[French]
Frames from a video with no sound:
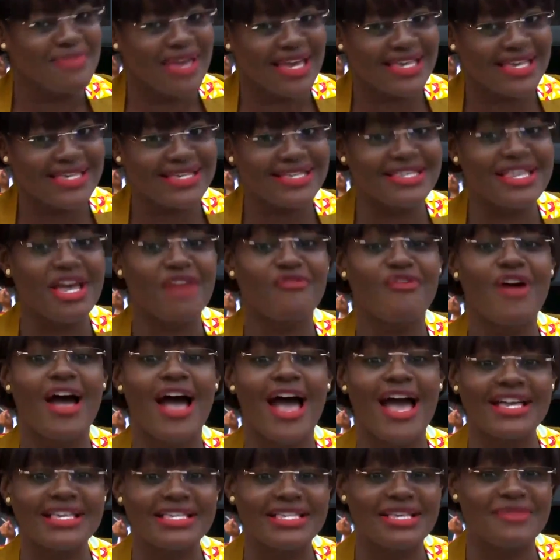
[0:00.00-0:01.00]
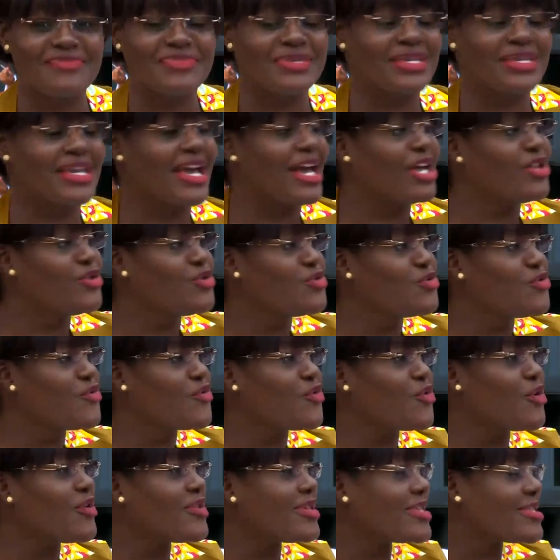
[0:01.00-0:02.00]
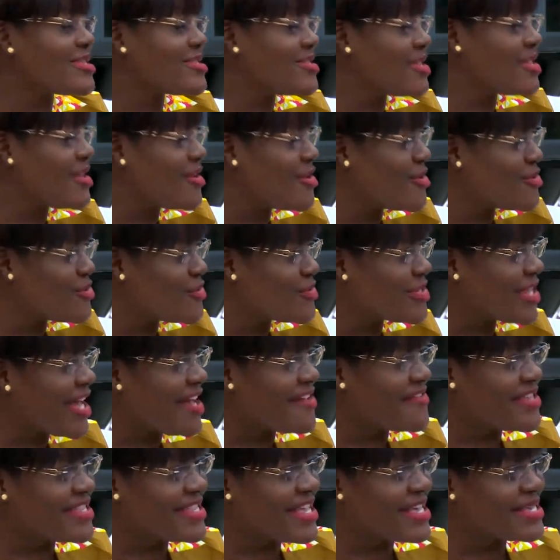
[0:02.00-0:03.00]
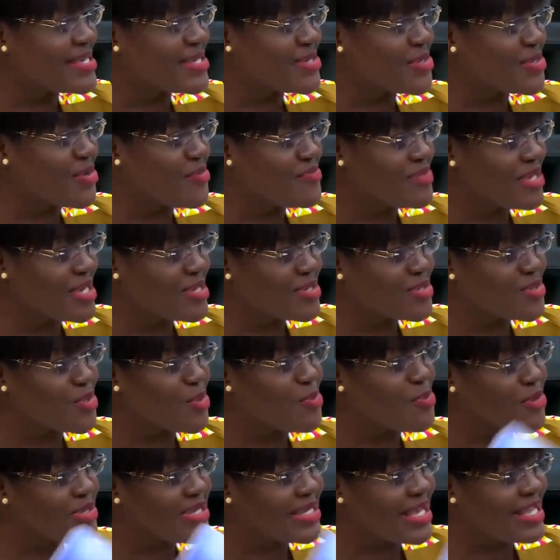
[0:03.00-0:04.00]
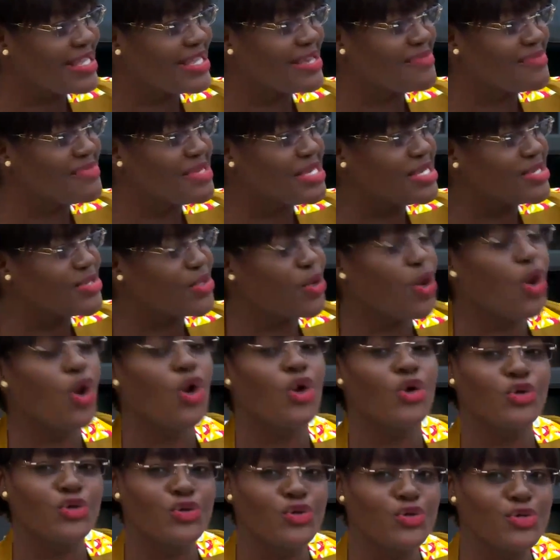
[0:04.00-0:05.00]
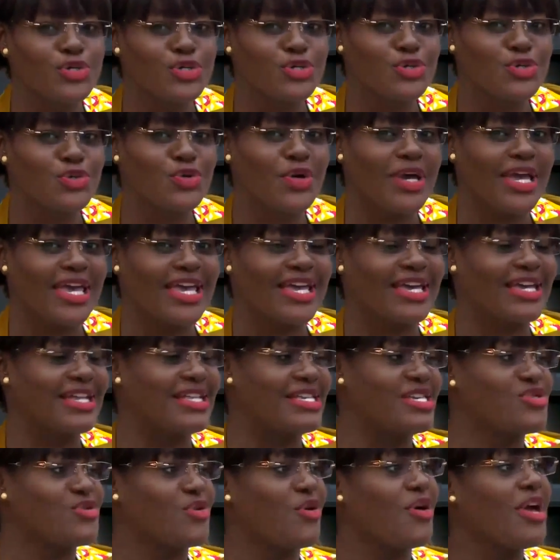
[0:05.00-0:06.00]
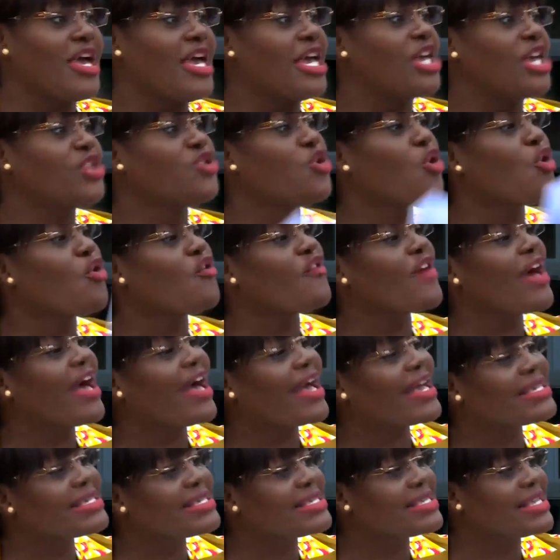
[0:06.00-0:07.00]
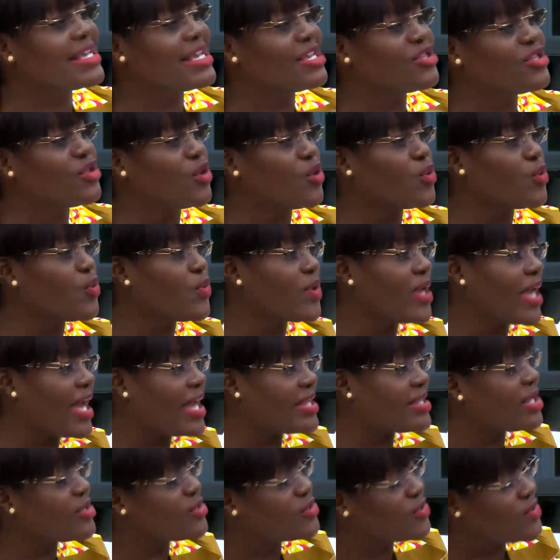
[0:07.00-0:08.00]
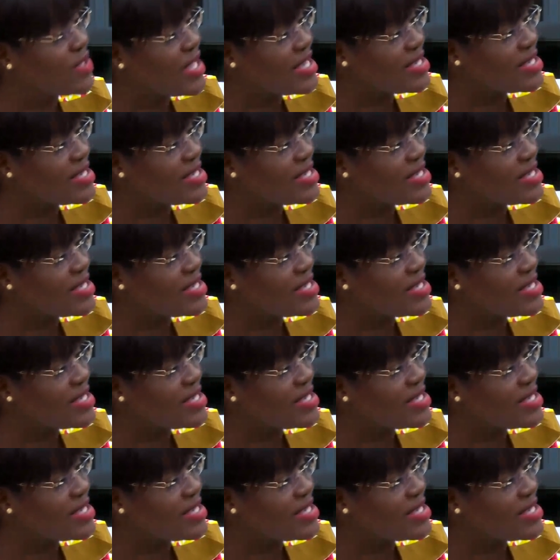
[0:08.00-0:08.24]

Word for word: Merci d'avoir accepté à nouveau euh, notre invitation, bien sûr, pour cette émission Culture et religion. Et donc, on va rester dans le cadre de